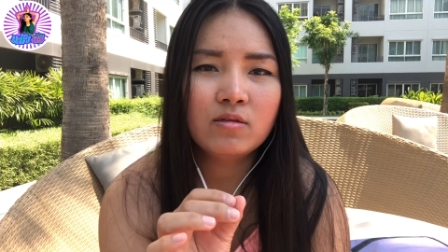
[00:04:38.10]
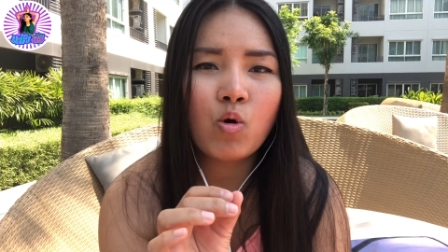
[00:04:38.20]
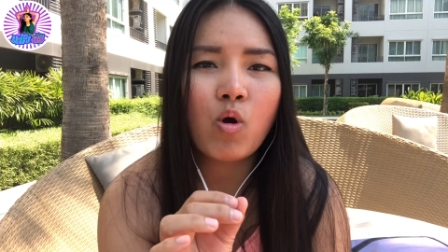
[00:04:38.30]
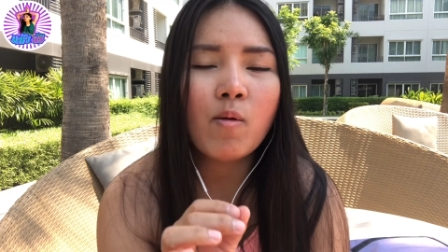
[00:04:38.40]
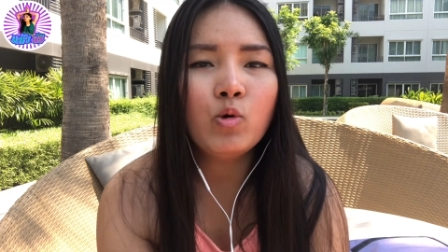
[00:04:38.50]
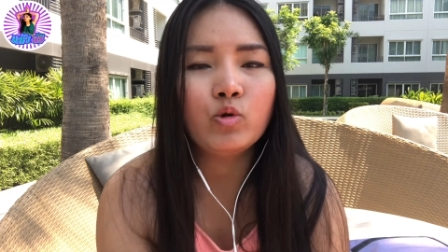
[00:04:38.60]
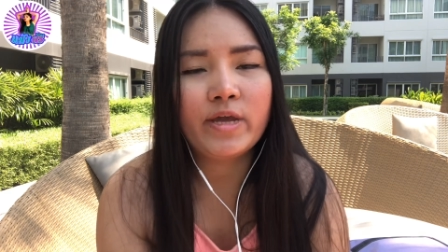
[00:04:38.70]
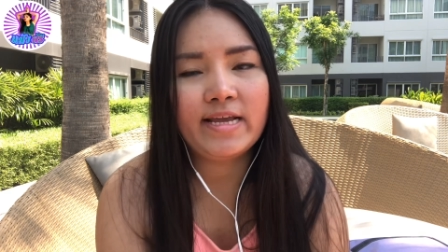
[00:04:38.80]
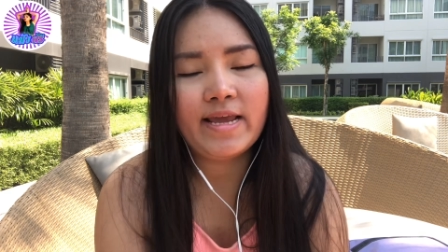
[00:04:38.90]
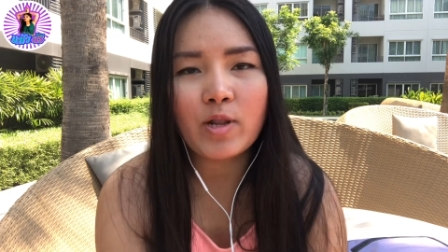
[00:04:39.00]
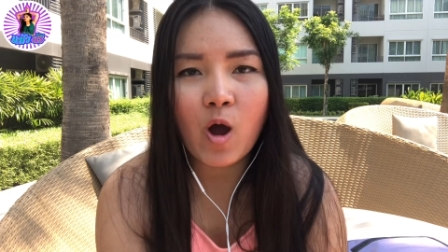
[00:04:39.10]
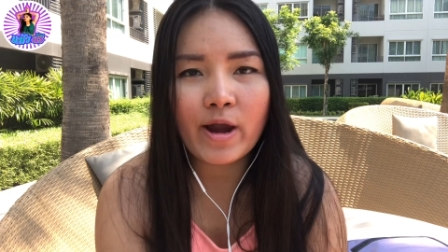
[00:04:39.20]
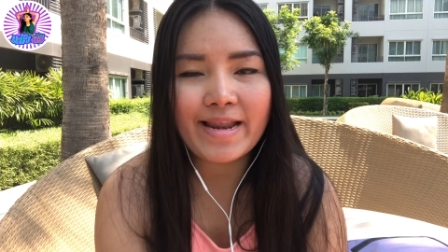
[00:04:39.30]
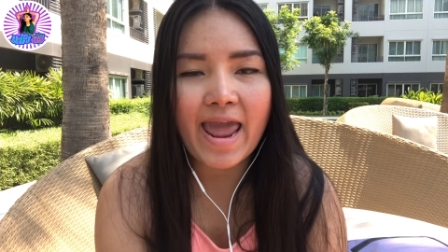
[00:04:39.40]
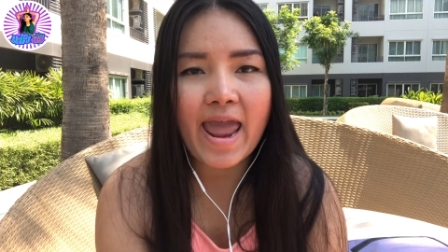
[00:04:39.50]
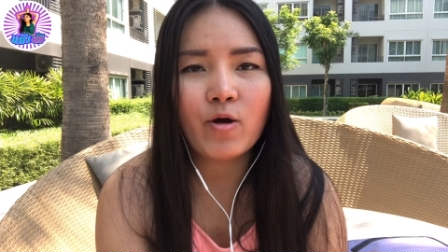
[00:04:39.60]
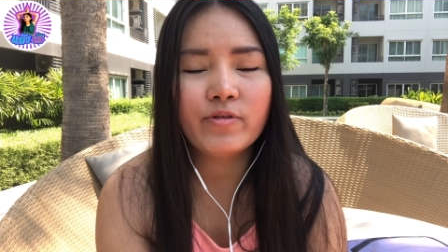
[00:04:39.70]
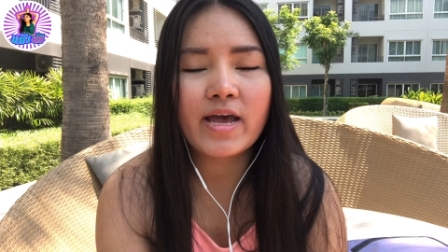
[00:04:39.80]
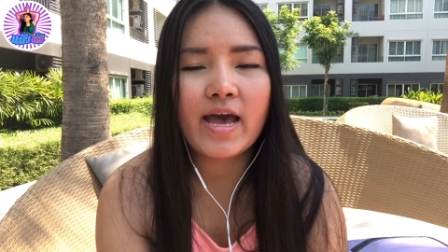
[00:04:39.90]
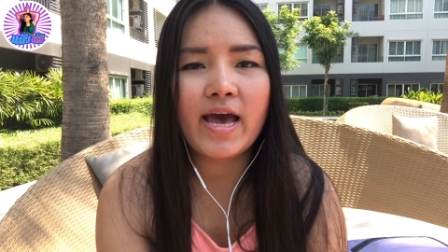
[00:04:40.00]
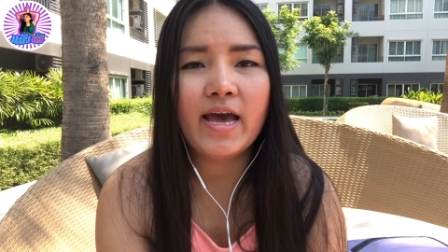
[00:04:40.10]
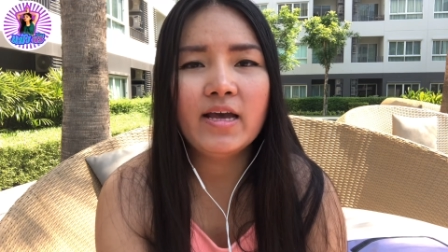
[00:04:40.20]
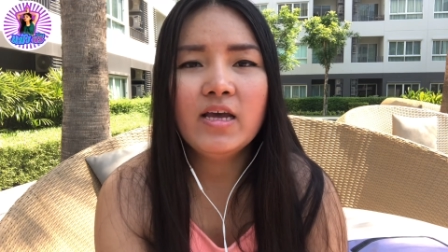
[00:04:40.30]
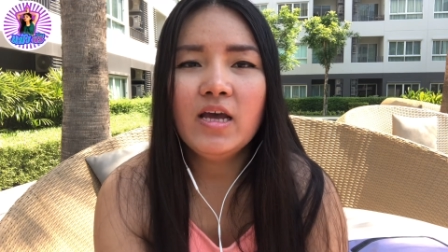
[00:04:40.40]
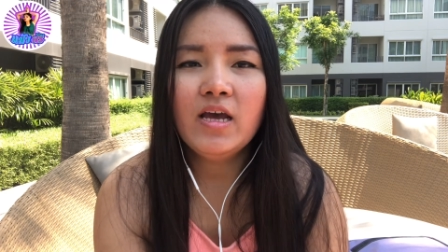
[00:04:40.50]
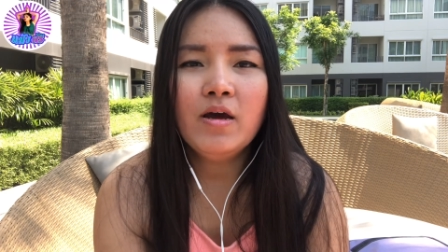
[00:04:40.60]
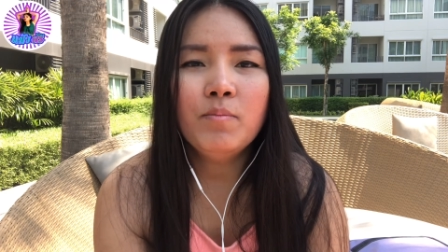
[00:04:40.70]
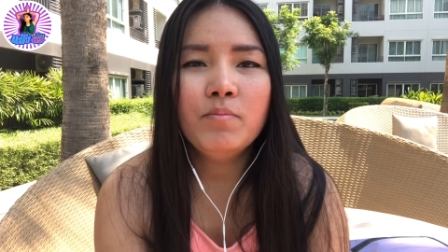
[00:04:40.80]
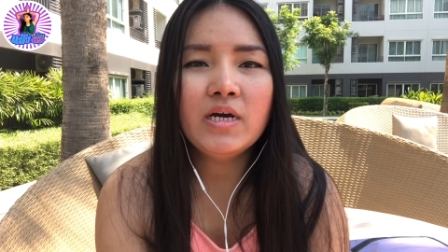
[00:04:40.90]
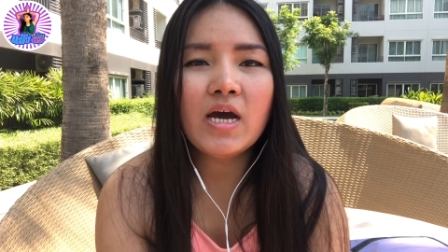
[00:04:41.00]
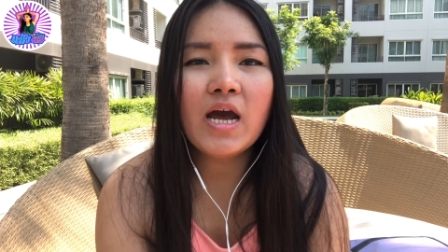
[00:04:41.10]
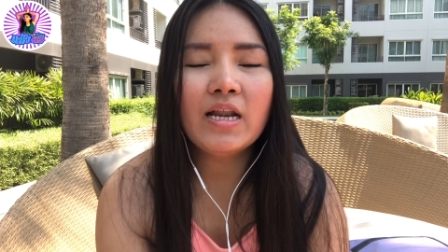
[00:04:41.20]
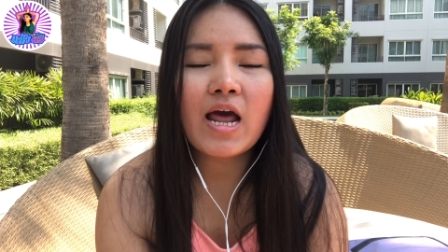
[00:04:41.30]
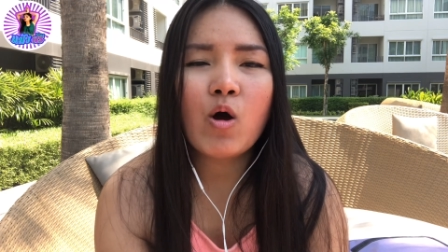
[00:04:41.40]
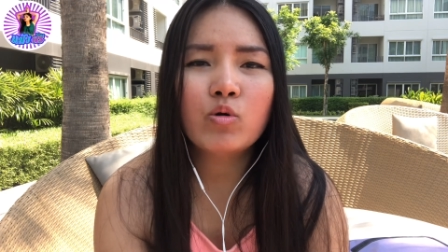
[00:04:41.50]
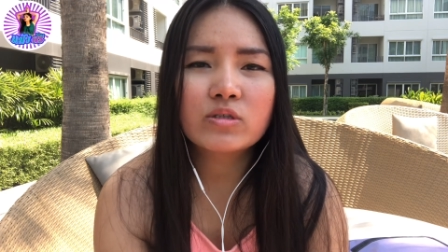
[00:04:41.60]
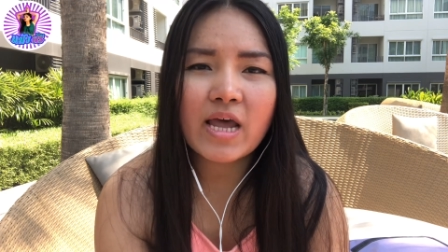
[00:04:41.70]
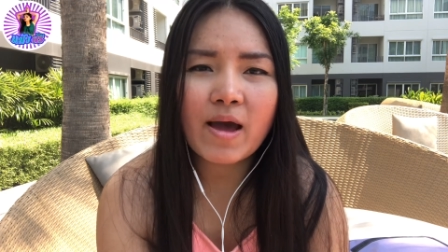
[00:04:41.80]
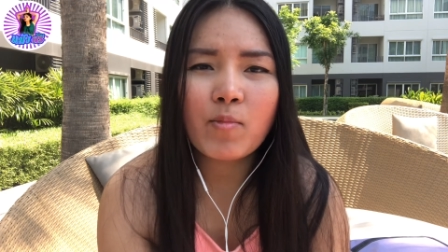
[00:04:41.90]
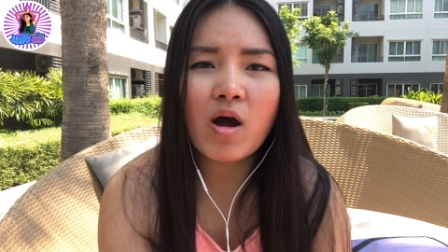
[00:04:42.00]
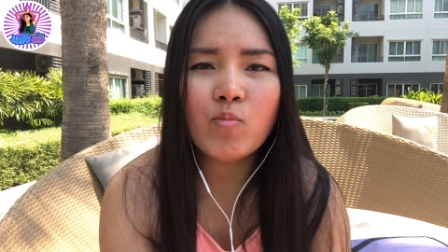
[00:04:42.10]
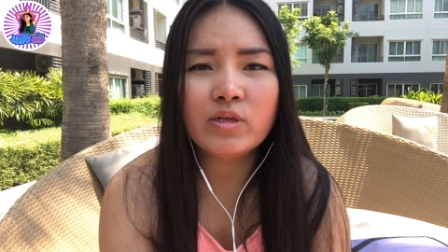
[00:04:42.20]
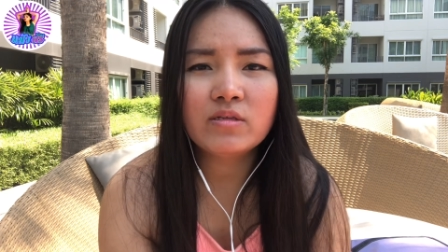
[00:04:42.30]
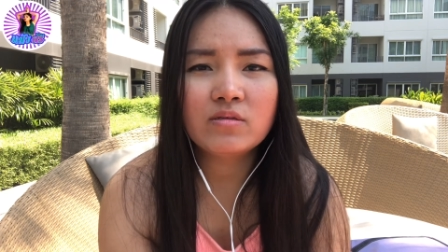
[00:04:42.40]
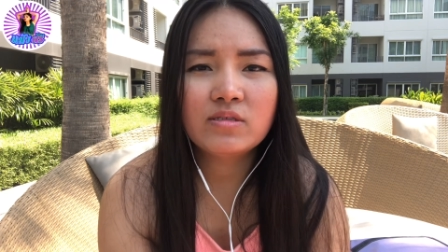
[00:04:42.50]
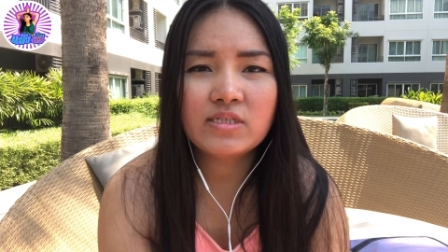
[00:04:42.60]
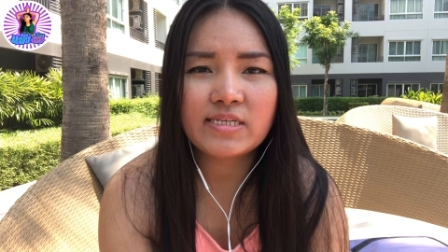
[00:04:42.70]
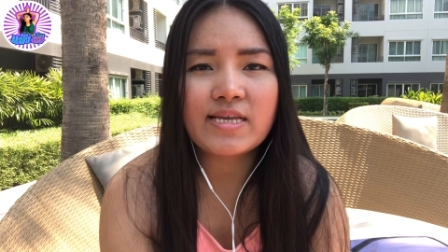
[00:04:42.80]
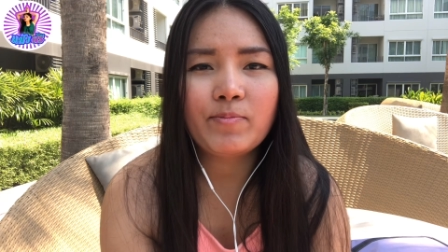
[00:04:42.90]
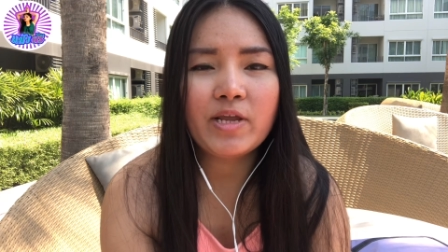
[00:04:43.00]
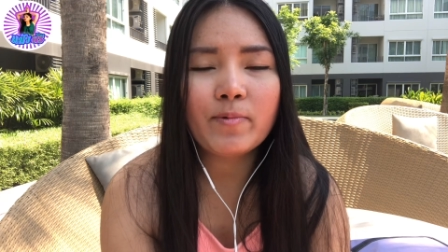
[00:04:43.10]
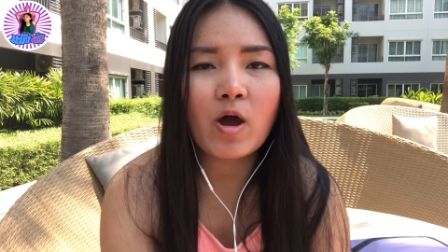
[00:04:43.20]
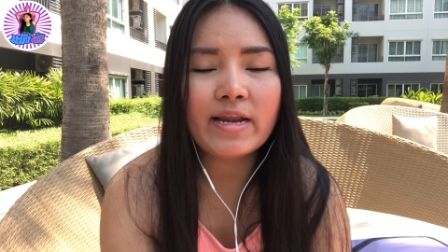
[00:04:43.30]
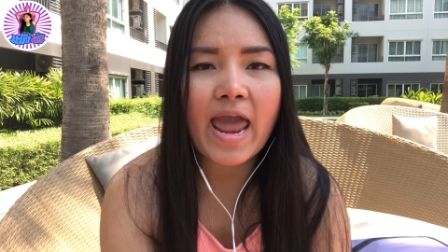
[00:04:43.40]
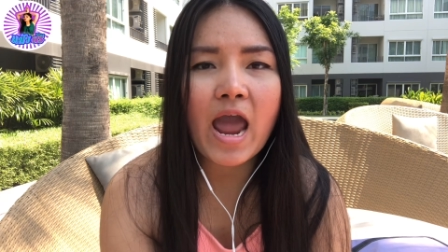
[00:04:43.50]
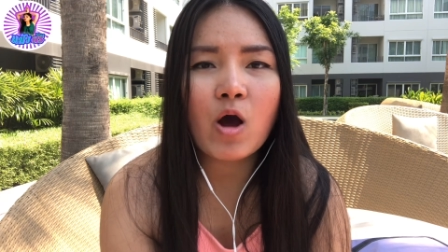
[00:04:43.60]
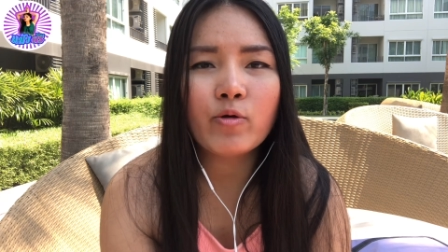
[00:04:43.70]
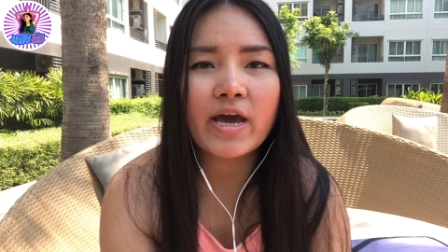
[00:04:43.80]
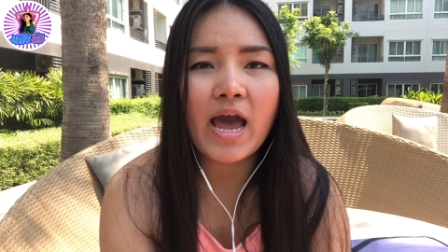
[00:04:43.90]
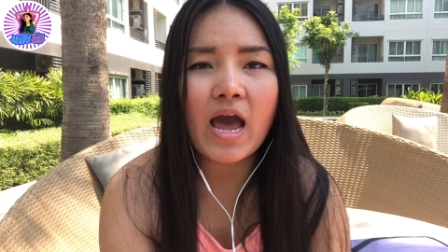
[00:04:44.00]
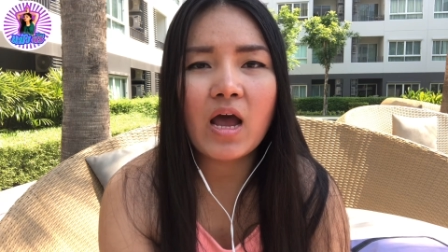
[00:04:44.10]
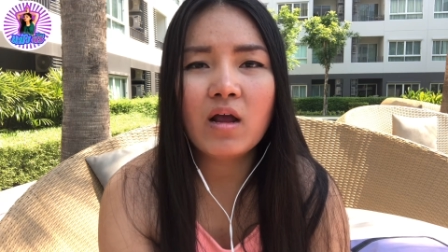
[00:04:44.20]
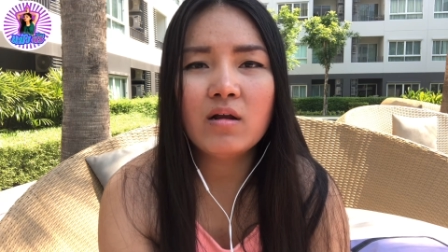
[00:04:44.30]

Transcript: ลงข้อมูลตัวเองเรียบร้อยแล้วนะคะเมื่อเราทำข้อมูลเสร็จสับเรียบร้อยแล้วนะคะ